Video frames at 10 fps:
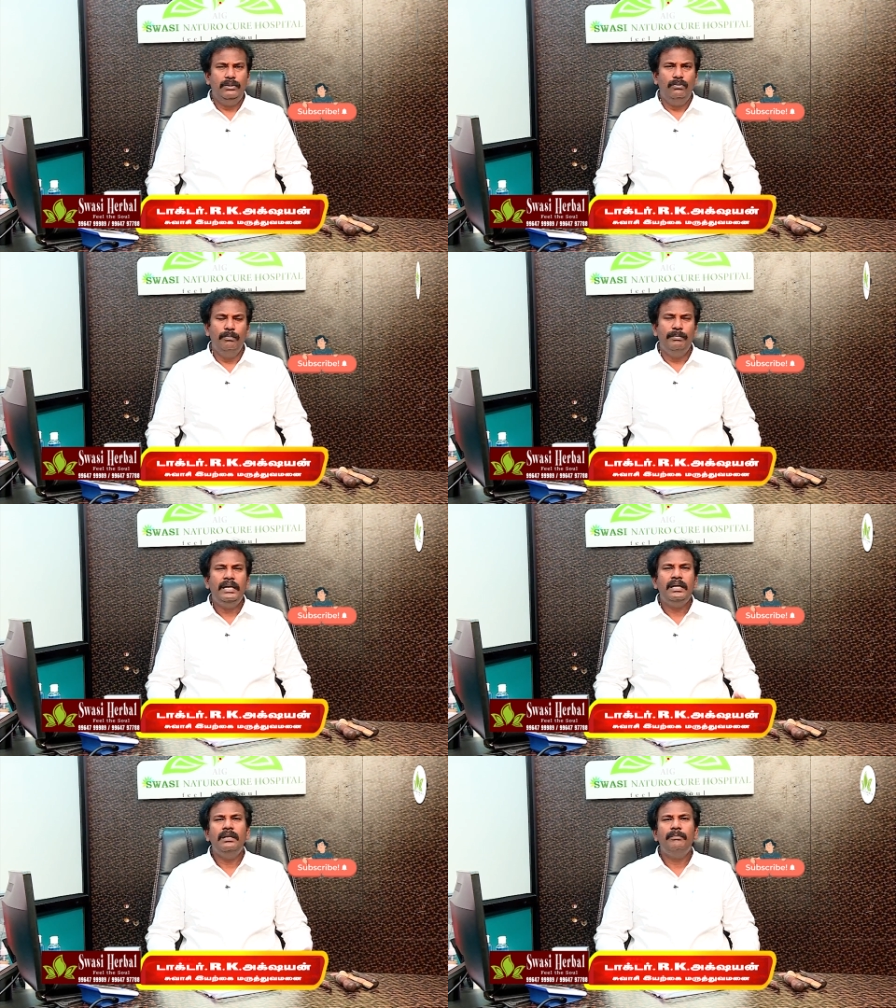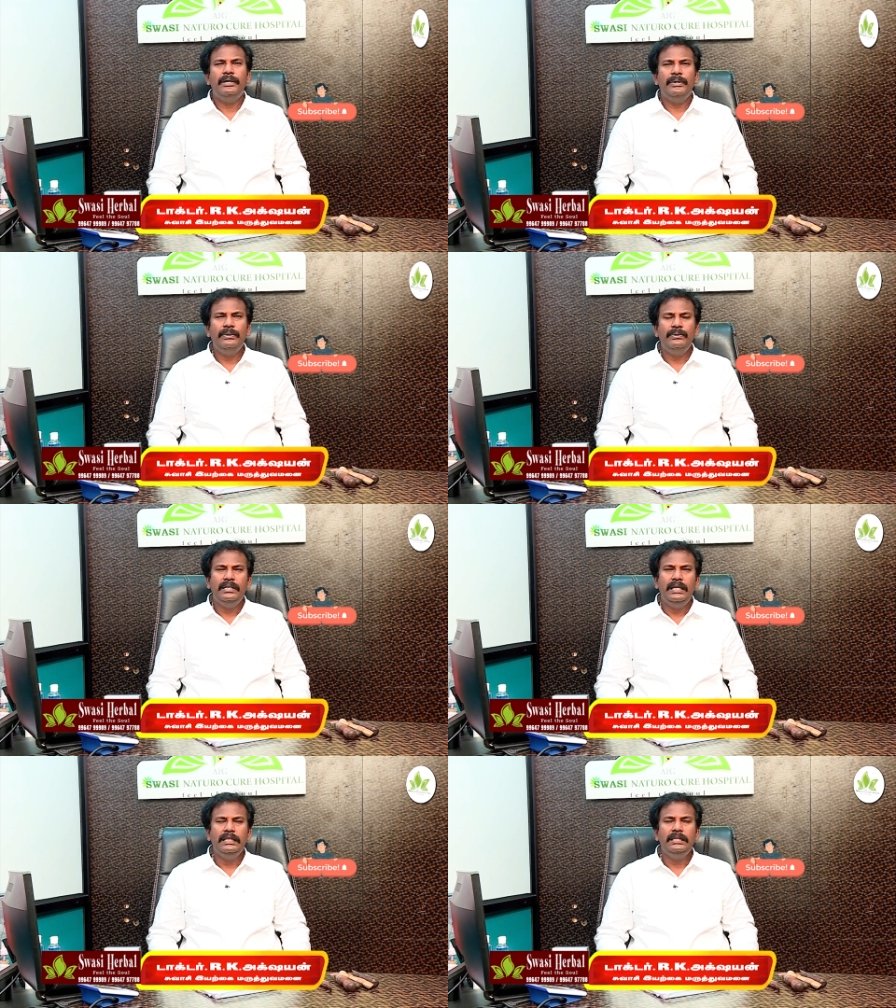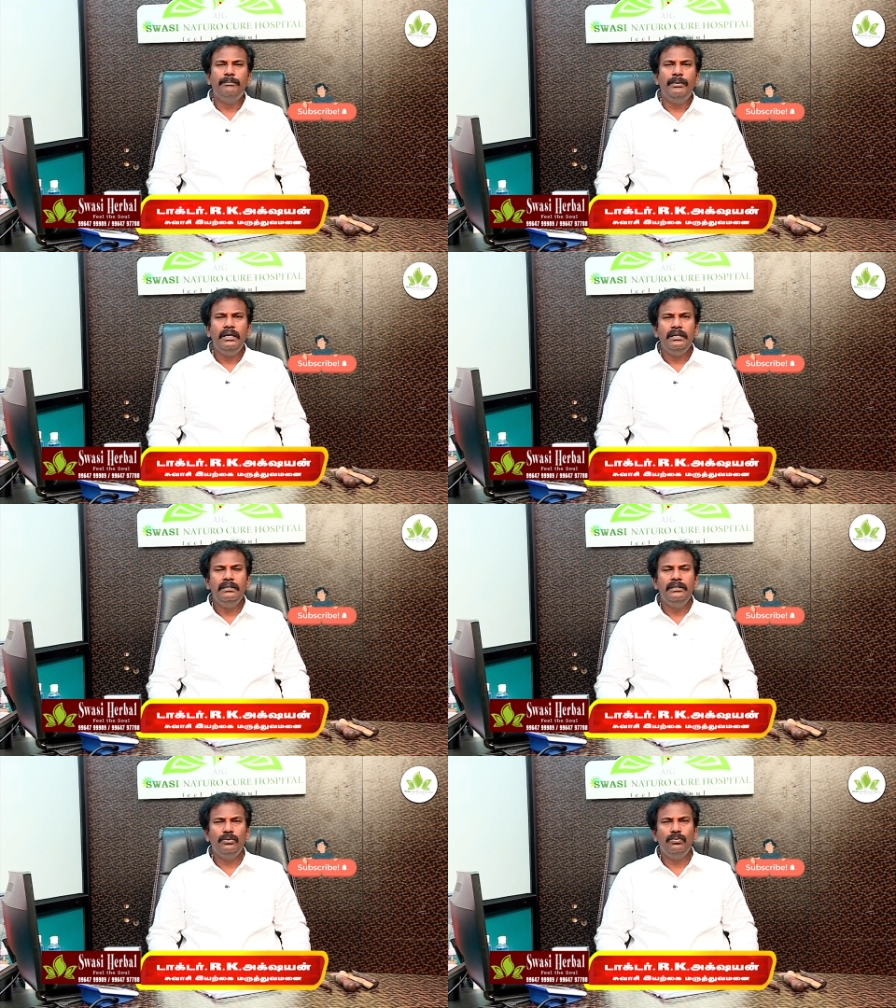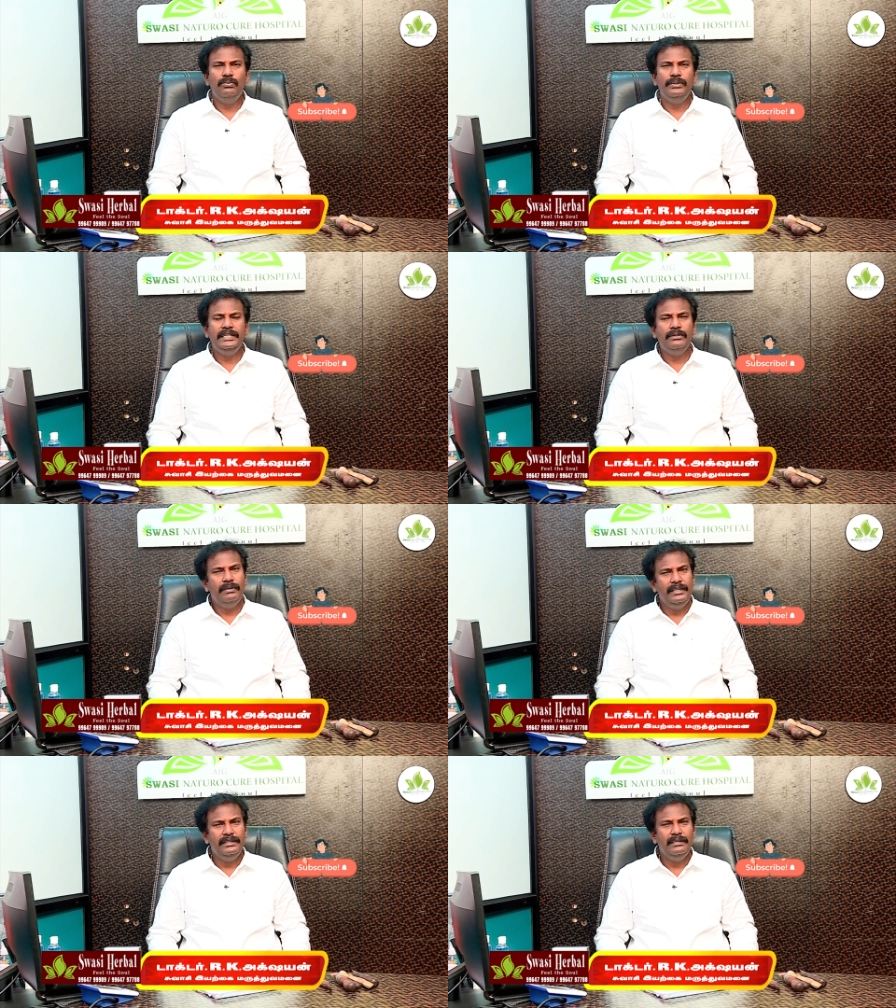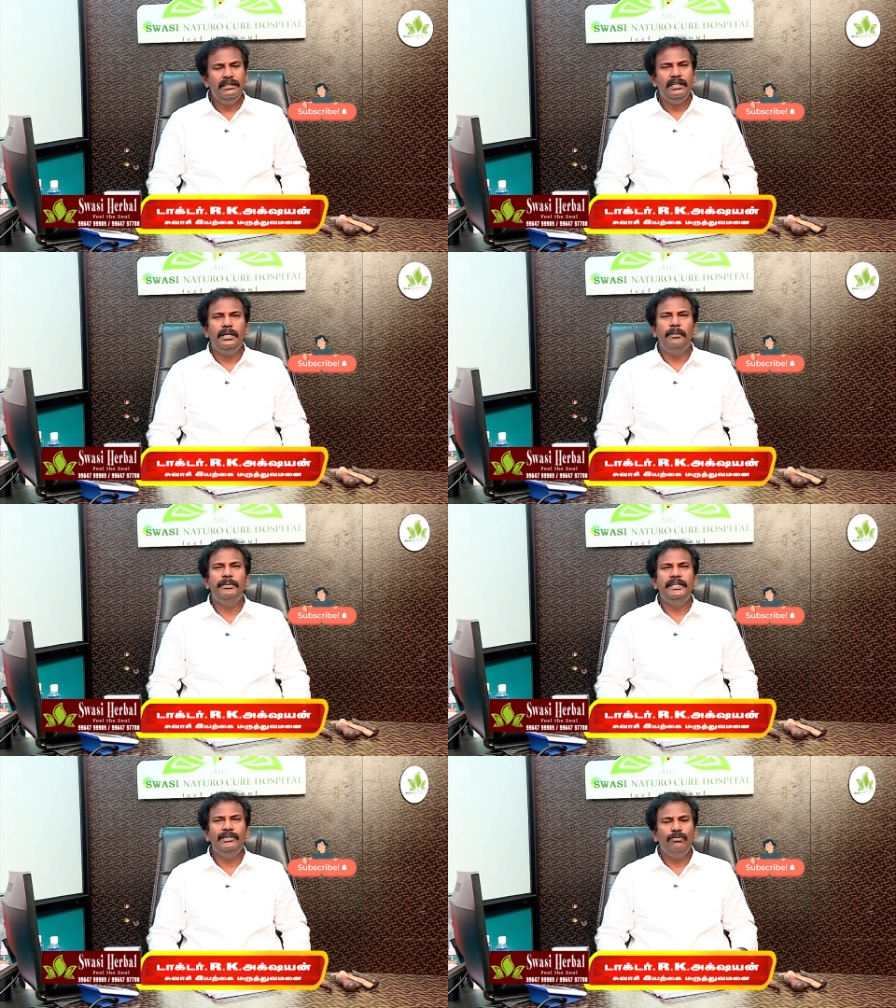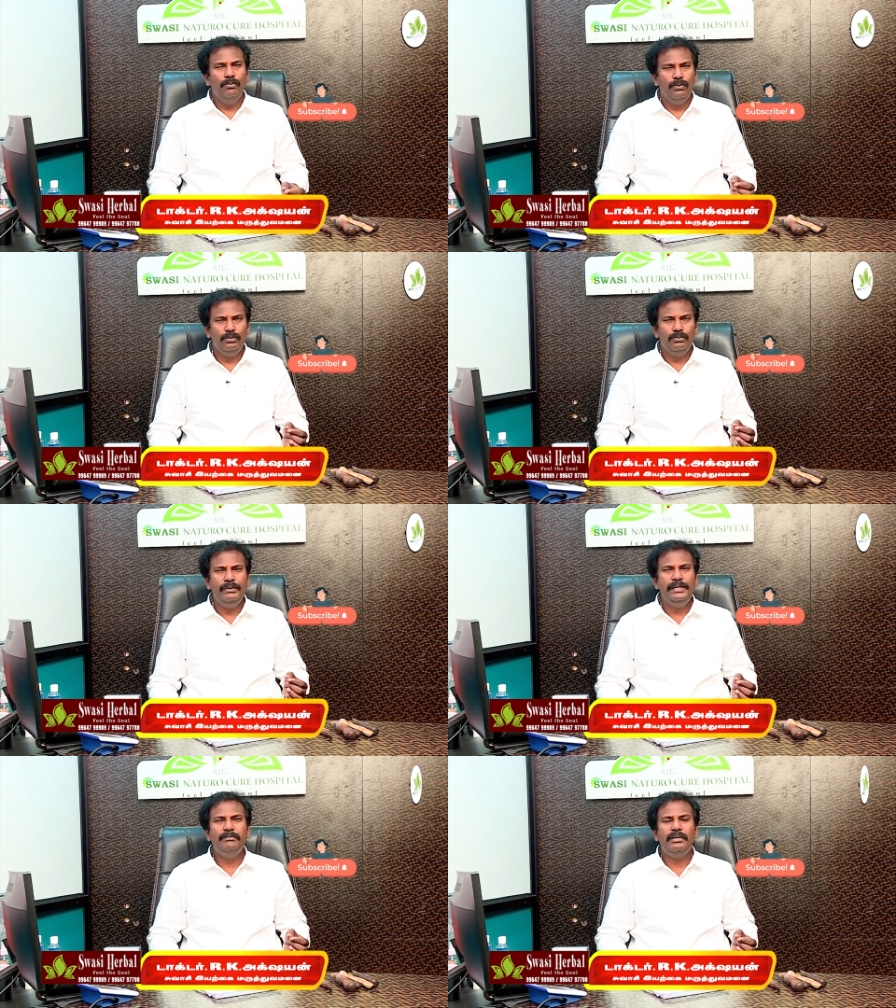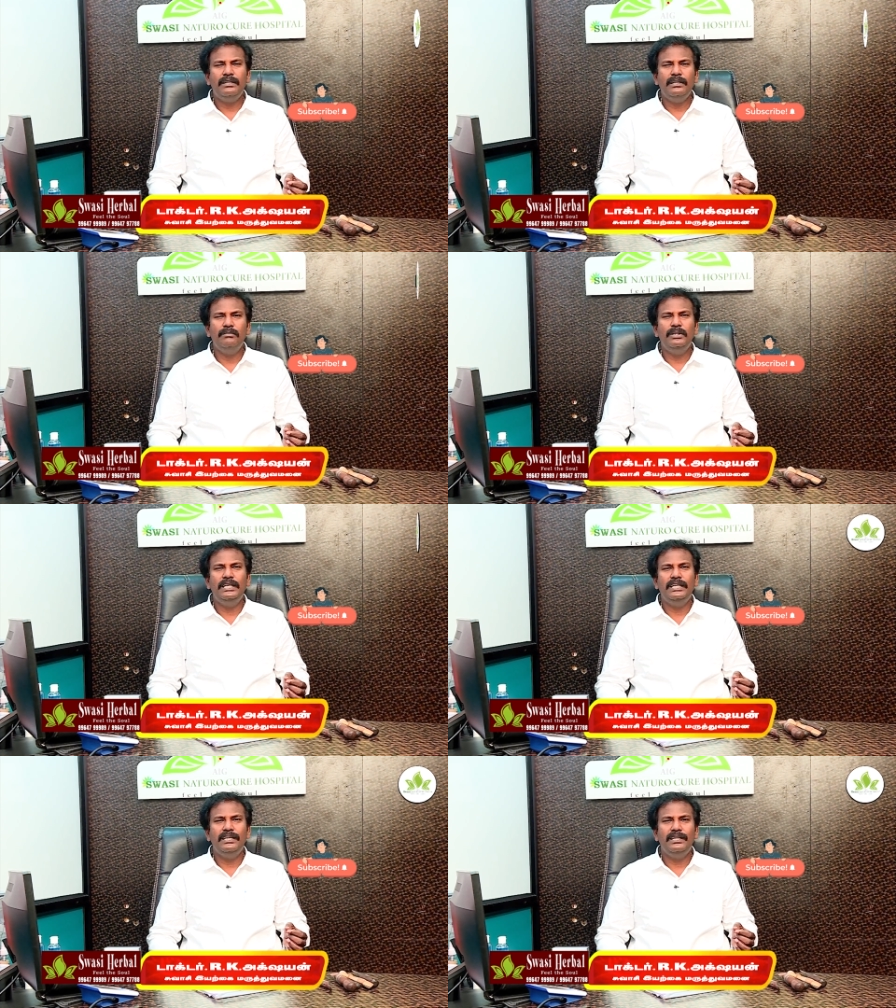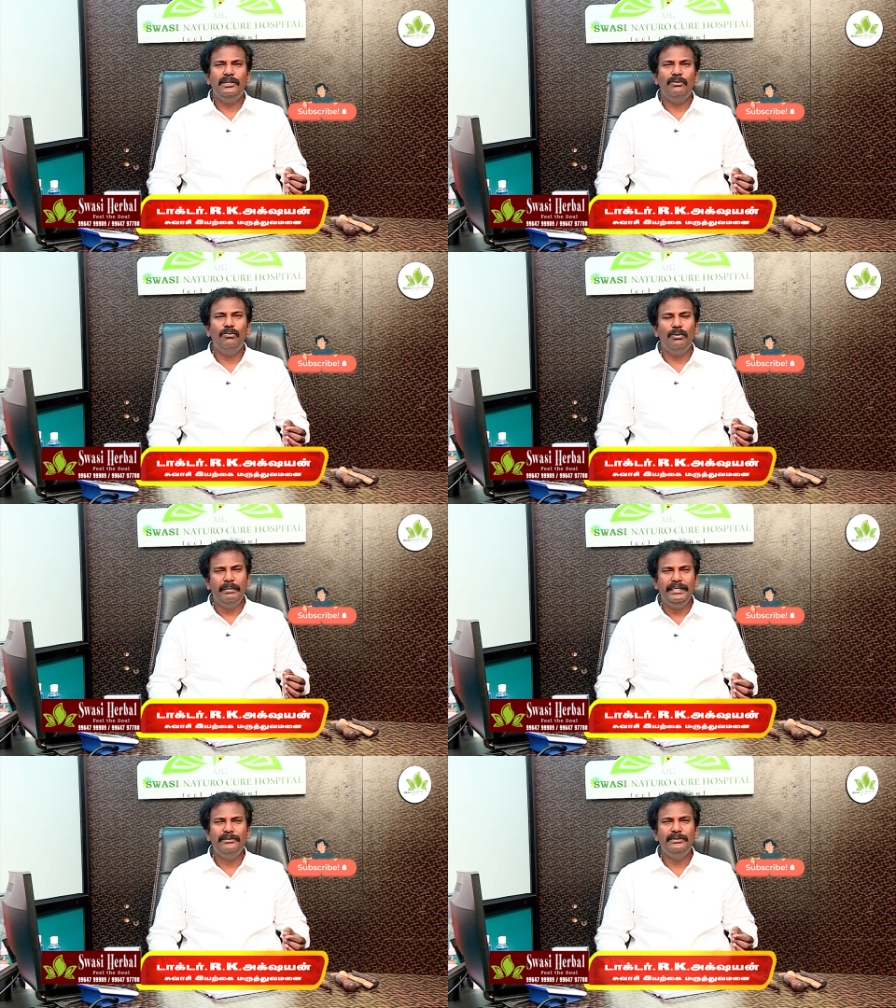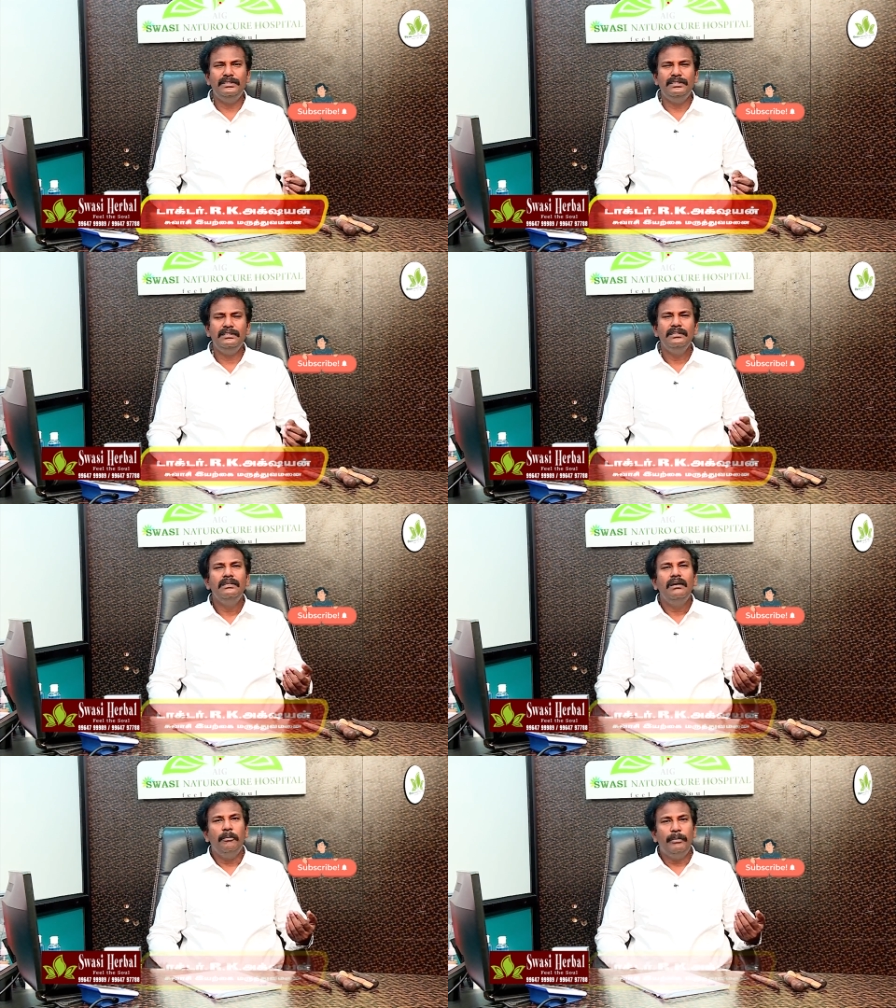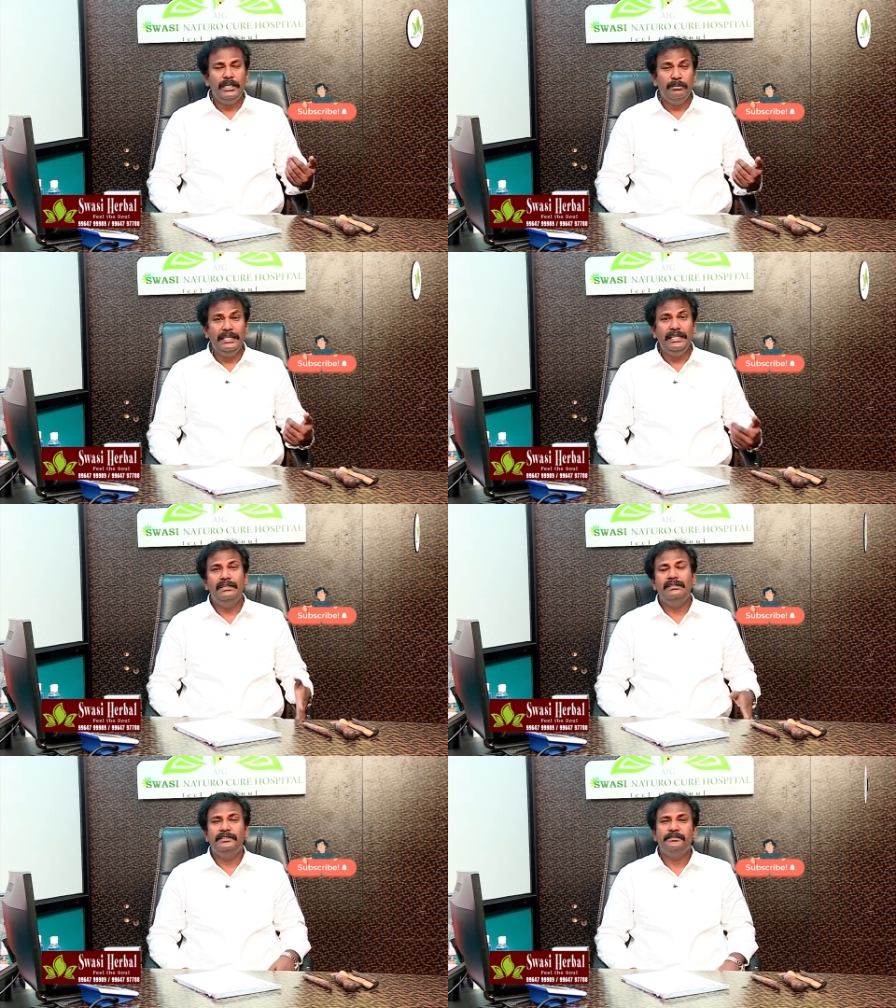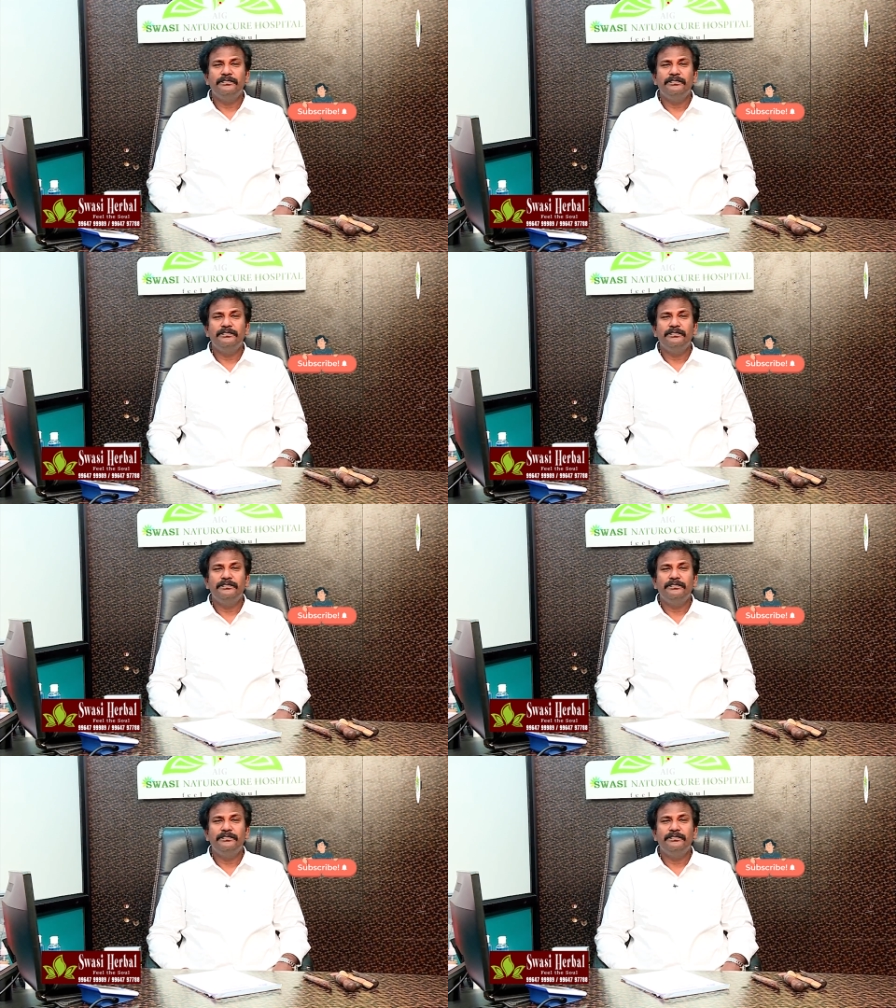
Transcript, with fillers: ஒரு பாடல் பார்க்குறோம் அந்த பாடலில் இருக்கக்கூடிய வரிகளை அப்படியே ஒரு துளி மாறாமல் ஒரு பையன் வந்து பாட்டு படிக்கிறார்